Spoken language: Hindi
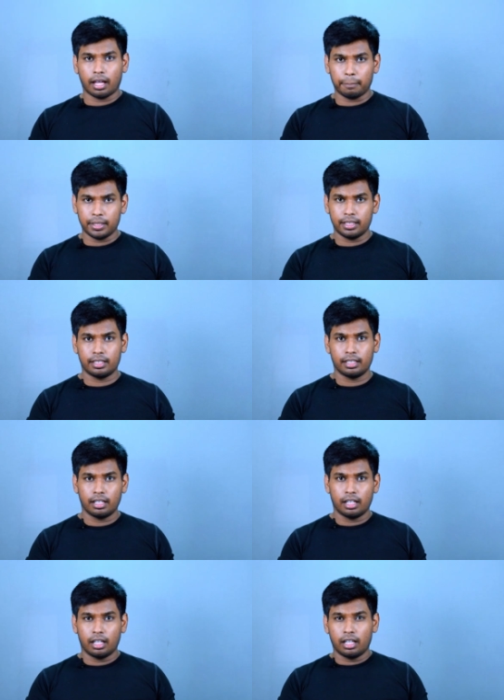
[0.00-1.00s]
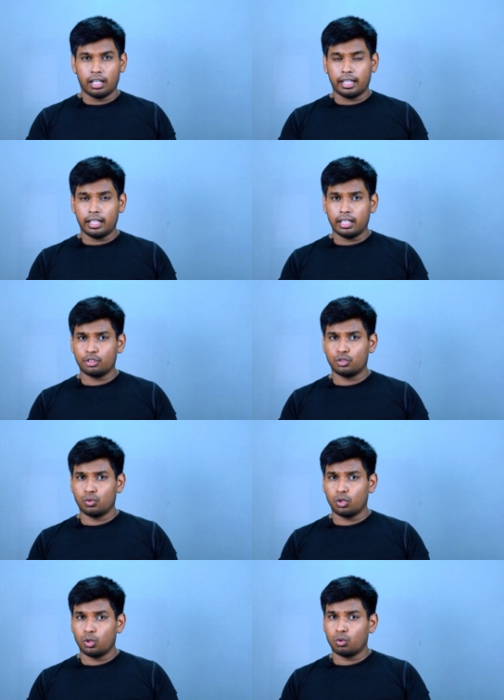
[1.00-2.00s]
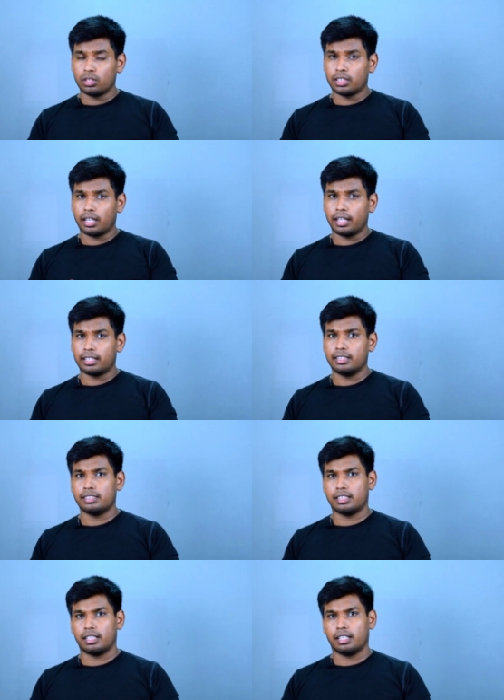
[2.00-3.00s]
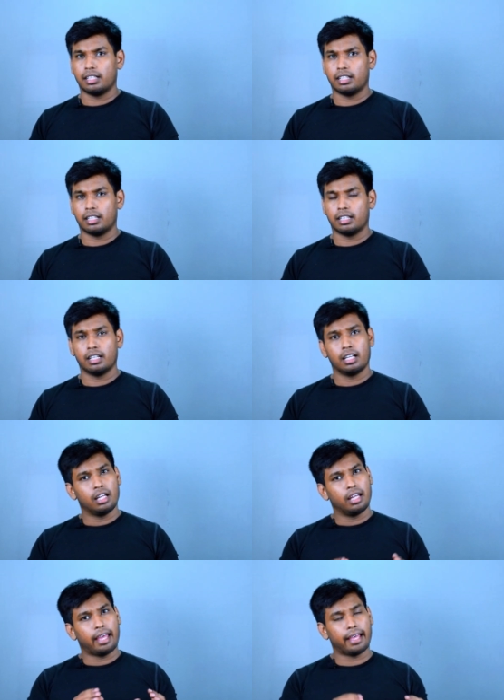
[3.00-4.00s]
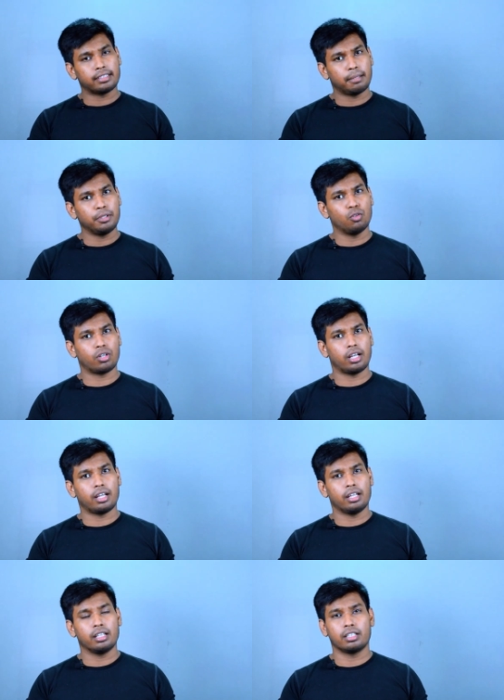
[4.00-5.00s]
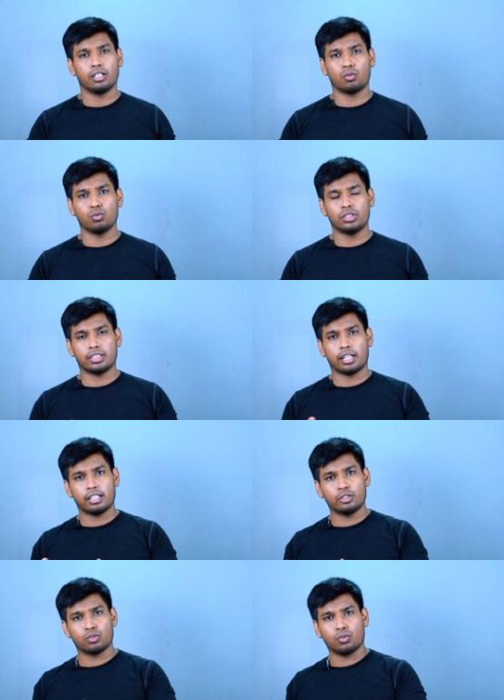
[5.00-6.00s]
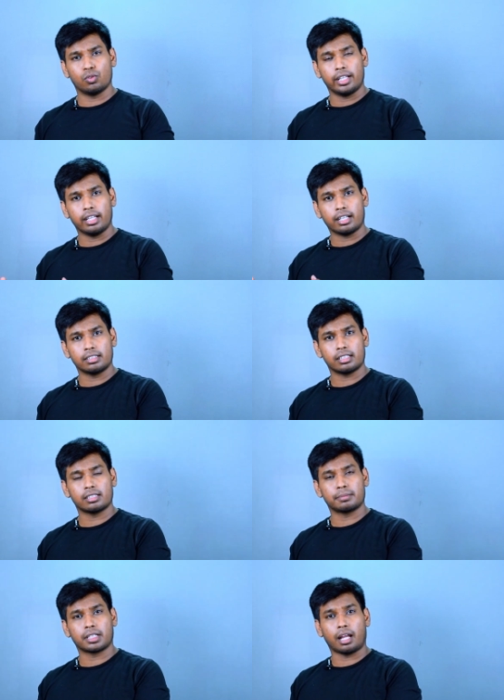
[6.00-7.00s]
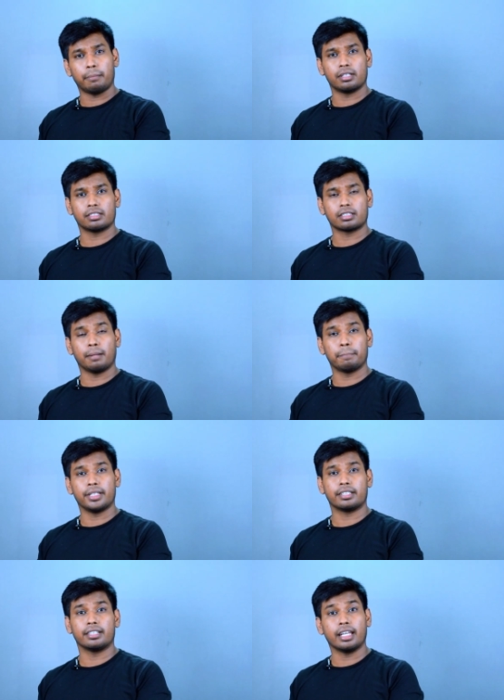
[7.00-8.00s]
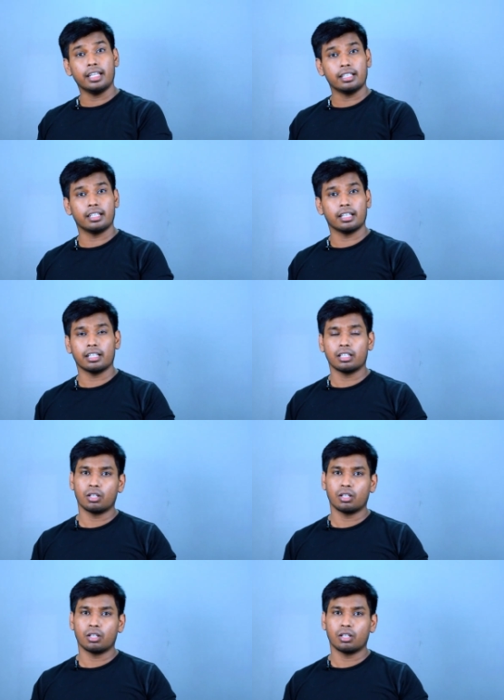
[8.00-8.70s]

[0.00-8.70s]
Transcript: अभी एक जून 2021 से ऐसा भी हो रहा है कि कुछ चैनल जो 1000 सब्सक्राइबर्स कंप्लीट नहीं किए हैं